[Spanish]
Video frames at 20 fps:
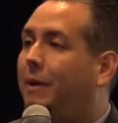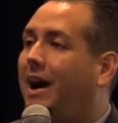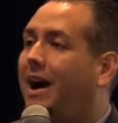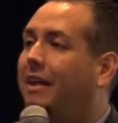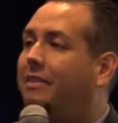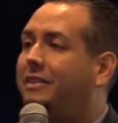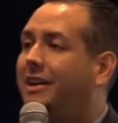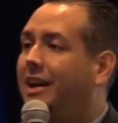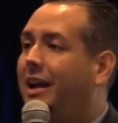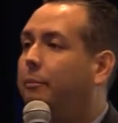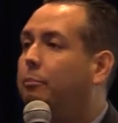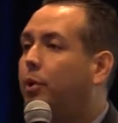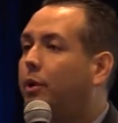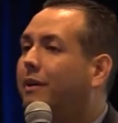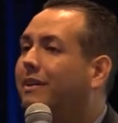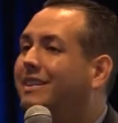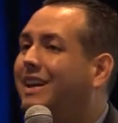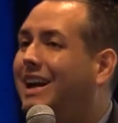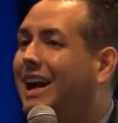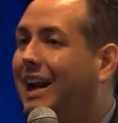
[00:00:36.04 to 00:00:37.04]
van a hacer las
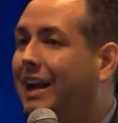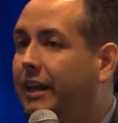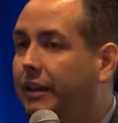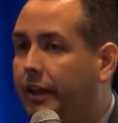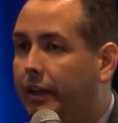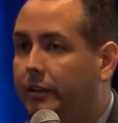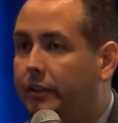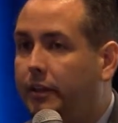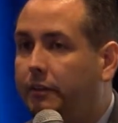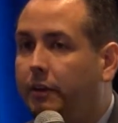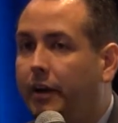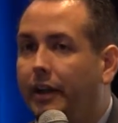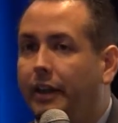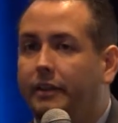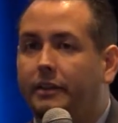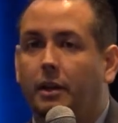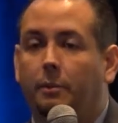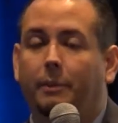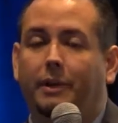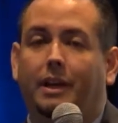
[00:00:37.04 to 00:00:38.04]
pruebas de calidad y van a
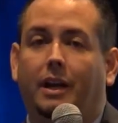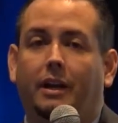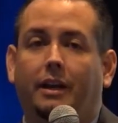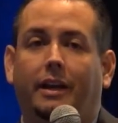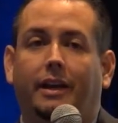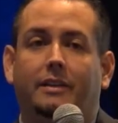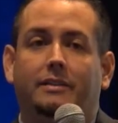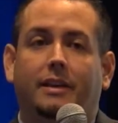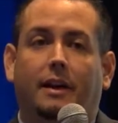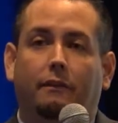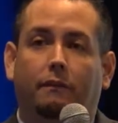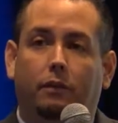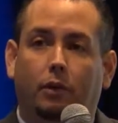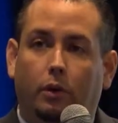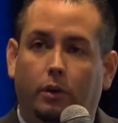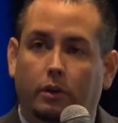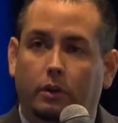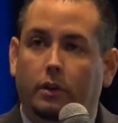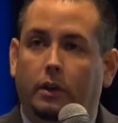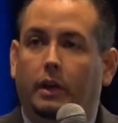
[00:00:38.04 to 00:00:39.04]
determinar que esa
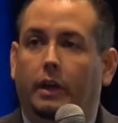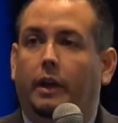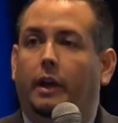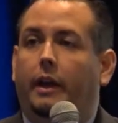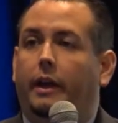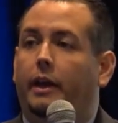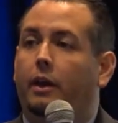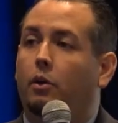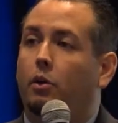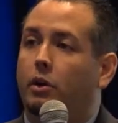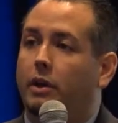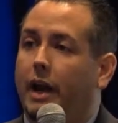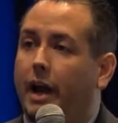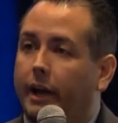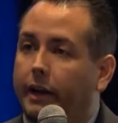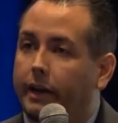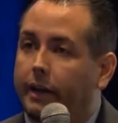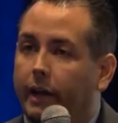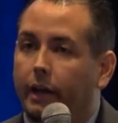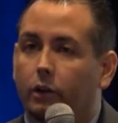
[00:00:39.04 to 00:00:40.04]
flor es
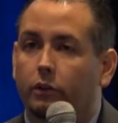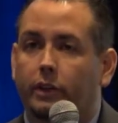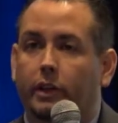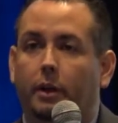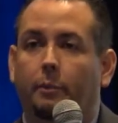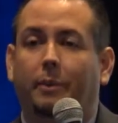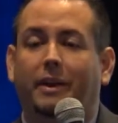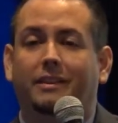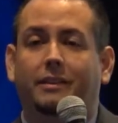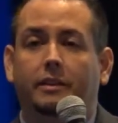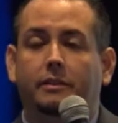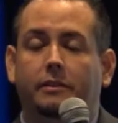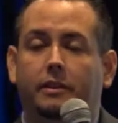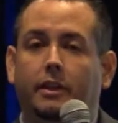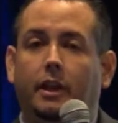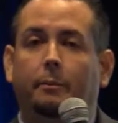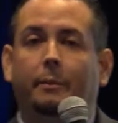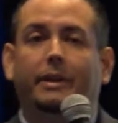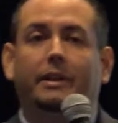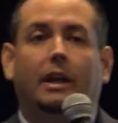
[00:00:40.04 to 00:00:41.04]
orgánica, no tiene
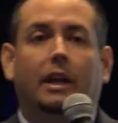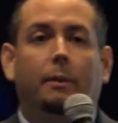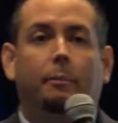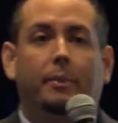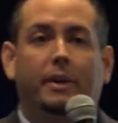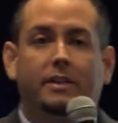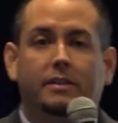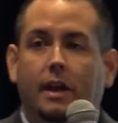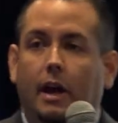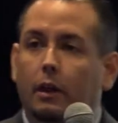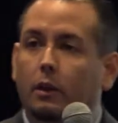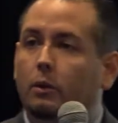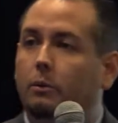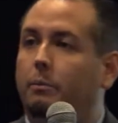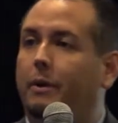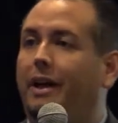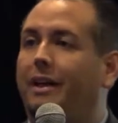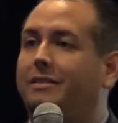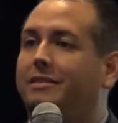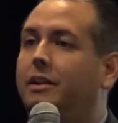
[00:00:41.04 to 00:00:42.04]
pesticidas, metales pesados,
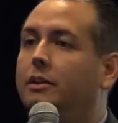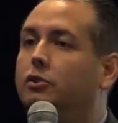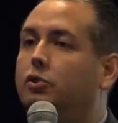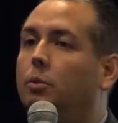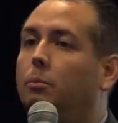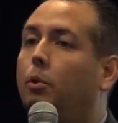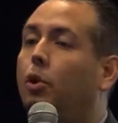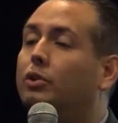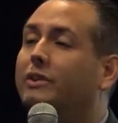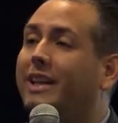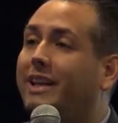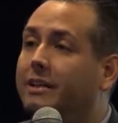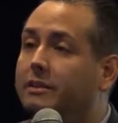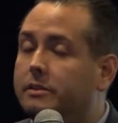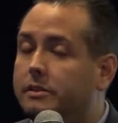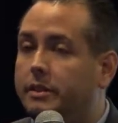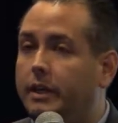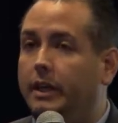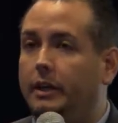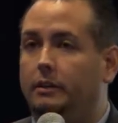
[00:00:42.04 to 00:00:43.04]
va a decir su
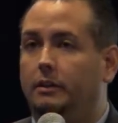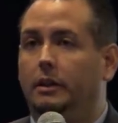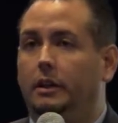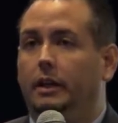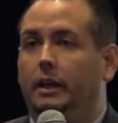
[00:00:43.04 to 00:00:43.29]
potencia.